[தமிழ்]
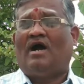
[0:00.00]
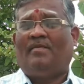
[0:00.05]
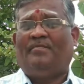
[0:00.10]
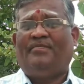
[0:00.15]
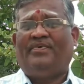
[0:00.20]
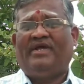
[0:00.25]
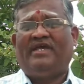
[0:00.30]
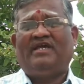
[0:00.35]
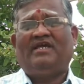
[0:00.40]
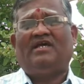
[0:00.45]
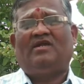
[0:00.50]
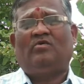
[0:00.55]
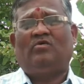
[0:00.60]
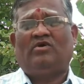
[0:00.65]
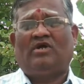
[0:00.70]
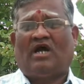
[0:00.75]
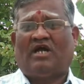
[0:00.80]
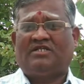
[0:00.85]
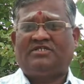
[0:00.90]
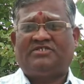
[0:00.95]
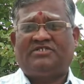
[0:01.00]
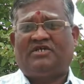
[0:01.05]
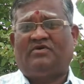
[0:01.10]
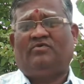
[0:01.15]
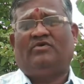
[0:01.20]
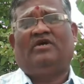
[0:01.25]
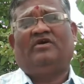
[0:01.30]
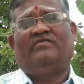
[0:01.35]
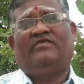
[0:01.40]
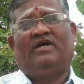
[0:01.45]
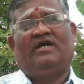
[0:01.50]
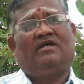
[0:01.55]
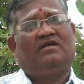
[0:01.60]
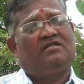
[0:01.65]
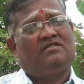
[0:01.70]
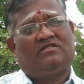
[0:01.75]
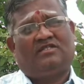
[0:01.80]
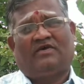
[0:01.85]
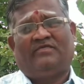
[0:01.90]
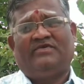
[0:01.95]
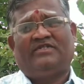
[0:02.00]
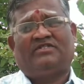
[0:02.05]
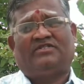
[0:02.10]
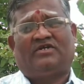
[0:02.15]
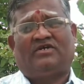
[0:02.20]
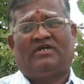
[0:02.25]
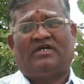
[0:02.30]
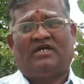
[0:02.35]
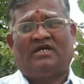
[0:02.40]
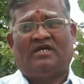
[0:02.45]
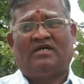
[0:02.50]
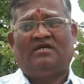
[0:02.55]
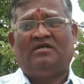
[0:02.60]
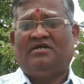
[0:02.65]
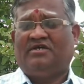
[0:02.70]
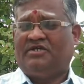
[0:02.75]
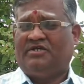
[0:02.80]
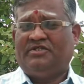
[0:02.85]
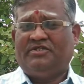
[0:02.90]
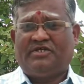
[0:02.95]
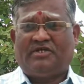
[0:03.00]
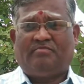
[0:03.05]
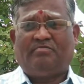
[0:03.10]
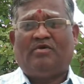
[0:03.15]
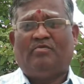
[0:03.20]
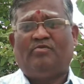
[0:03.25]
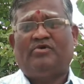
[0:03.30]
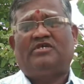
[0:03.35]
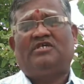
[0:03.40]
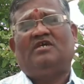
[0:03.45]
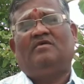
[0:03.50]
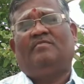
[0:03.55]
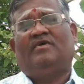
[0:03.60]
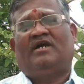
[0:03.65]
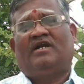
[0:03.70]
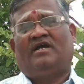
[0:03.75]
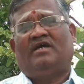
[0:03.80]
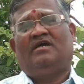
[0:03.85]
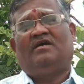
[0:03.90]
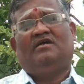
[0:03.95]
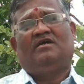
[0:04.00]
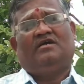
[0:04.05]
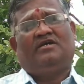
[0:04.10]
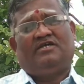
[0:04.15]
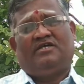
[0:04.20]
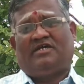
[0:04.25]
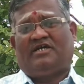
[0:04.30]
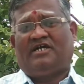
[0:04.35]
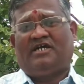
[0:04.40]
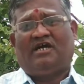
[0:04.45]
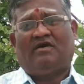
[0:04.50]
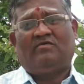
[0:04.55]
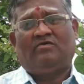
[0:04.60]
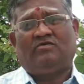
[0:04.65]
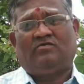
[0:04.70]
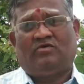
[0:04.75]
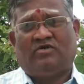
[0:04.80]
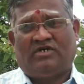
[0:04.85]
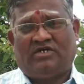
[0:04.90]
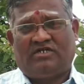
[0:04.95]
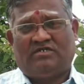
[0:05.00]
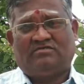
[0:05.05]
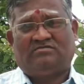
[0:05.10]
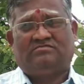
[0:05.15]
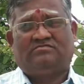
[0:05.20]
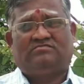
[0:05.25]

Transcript: அப்படிங்கிற ஒரு அச்ச உணர்வை தவிர்த்தரணுங்க இது ரொம்ப முக்கியமான இரண்டாவது ஒன்று